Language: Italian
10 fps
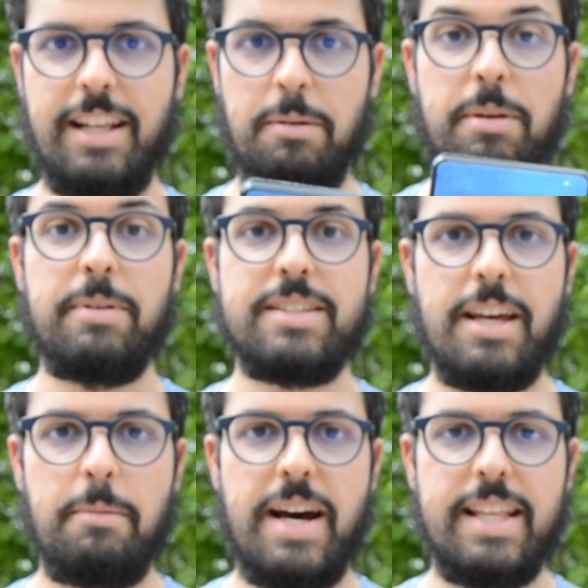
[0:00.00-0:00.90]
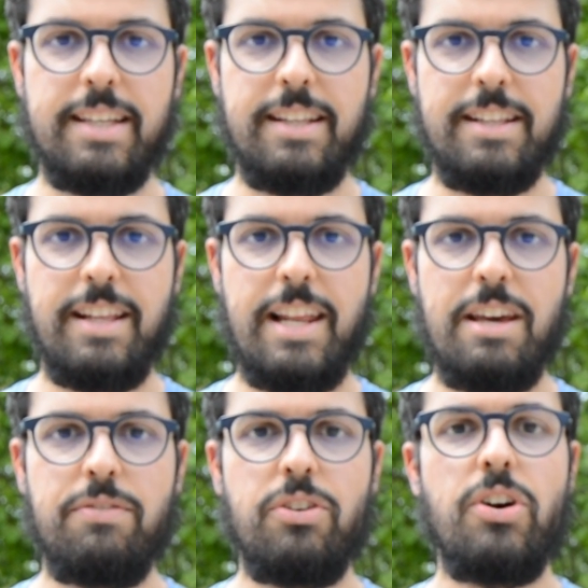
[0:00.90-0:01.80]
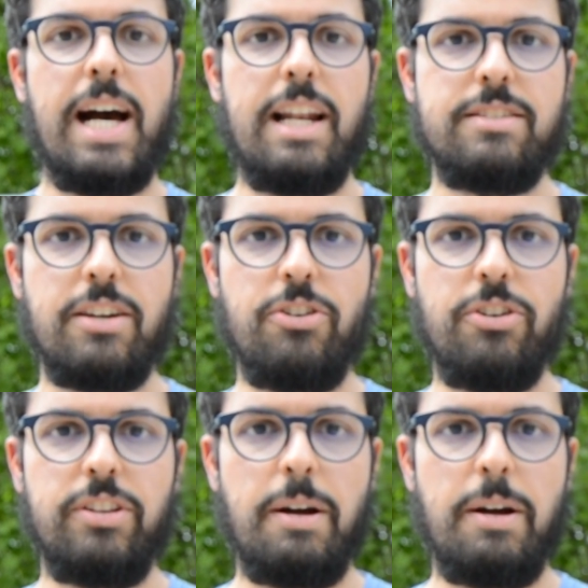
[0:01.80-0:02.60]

dalla prima schermata del telefono alla seconda.